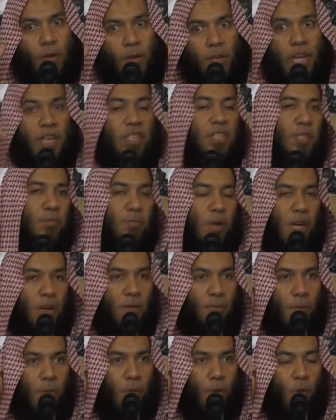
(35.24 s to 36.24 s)
يسمع
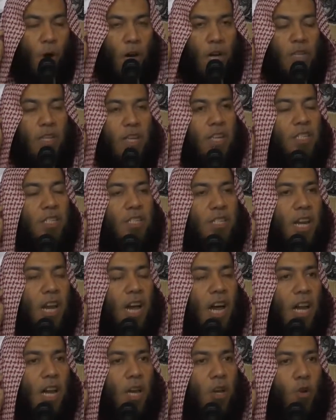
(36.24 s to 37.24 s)
وقد نزل
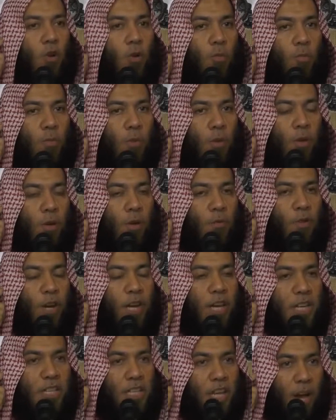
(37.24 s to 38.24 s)
عليكم في
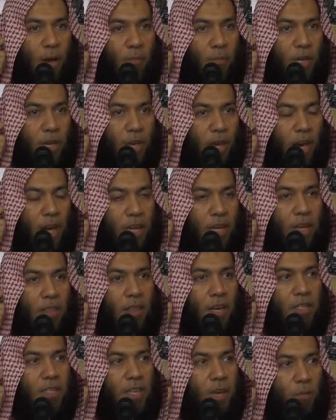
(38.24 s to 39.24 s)
الكتاب أن
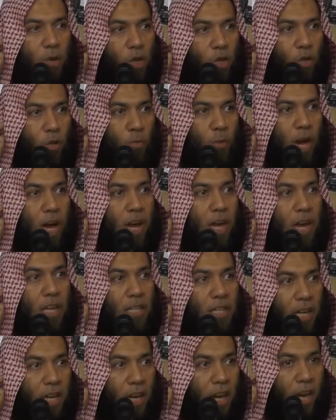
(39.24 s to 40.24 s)
إذا سمعتم
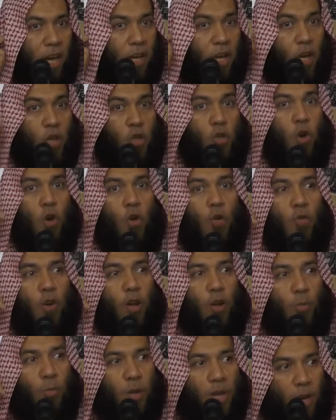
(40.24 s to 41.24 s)
آيات الله
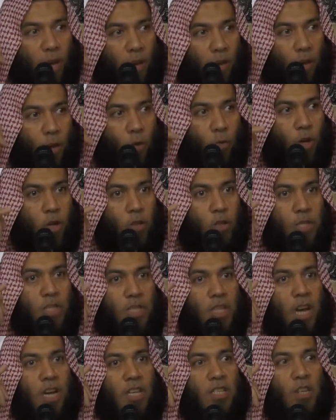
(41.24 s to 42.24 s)
يكفر بها
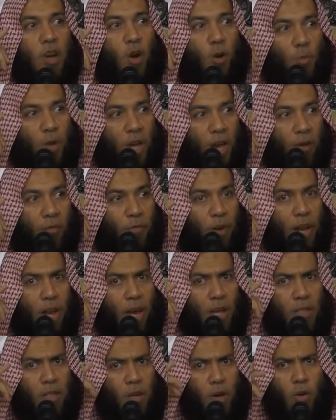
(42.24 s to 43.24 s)
ويستهزأ بها
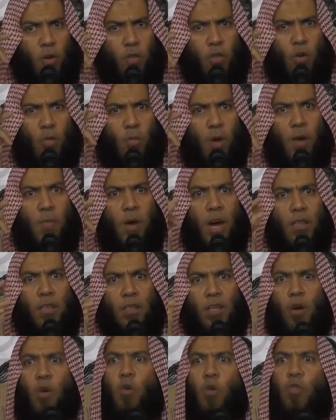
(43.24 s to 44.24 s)
فلا تقعدوا معهم
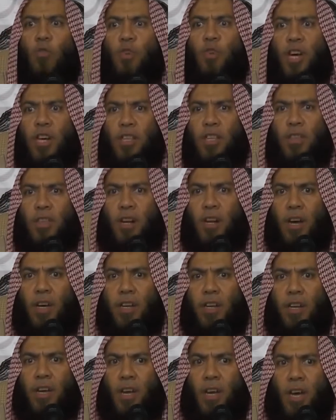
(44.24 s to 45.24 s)
حتى يخوضوا في حديث
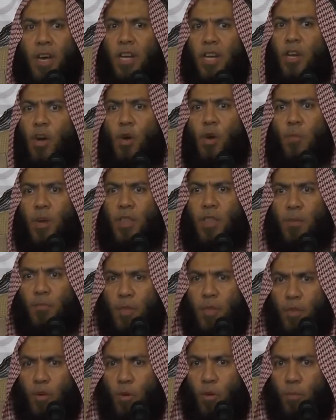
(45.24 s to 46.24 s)
غيره إنكم إذا
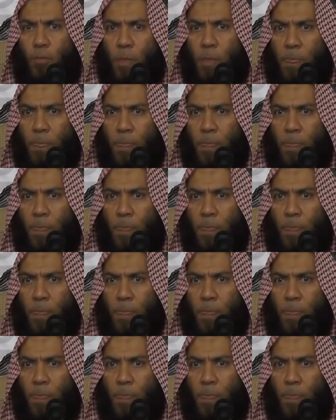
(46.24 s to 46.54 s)
مثلهم